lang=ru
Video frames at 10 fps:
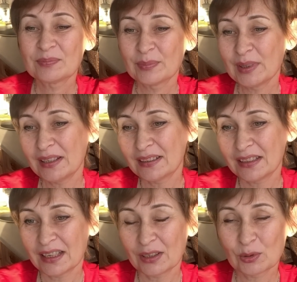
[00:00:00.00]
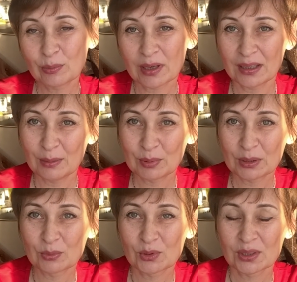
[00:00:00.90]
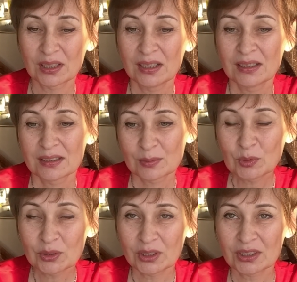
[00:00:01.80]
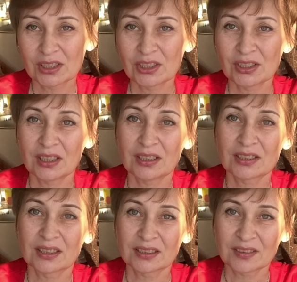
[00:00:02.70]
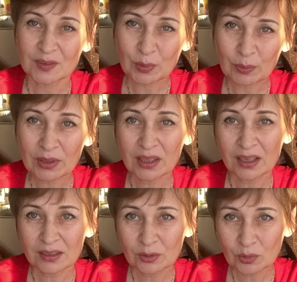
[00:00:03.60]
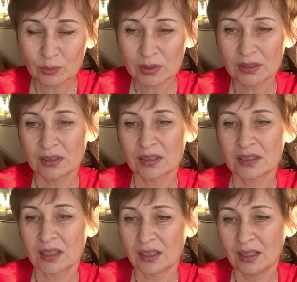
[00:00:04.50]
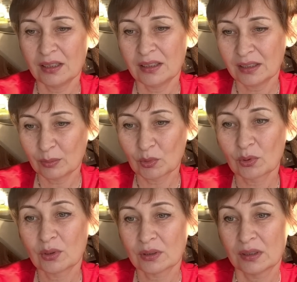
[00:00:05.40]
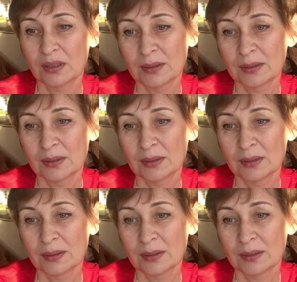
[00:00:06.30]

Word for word: были, я их убрала, потому что смотришь, начинаешь как-то вспоминать, думать, и настроение немного,